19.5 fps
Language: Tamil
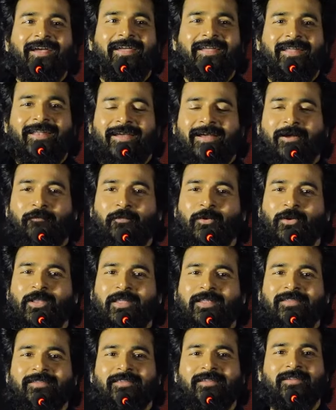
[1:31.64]
எனக்கு
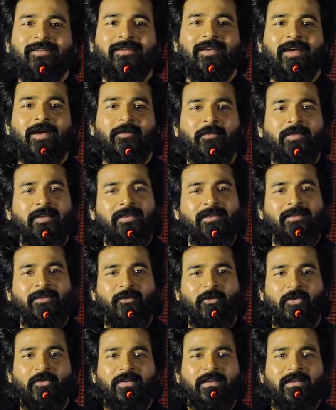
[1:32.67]
அப்போலேருந்து அமரன் ஒரு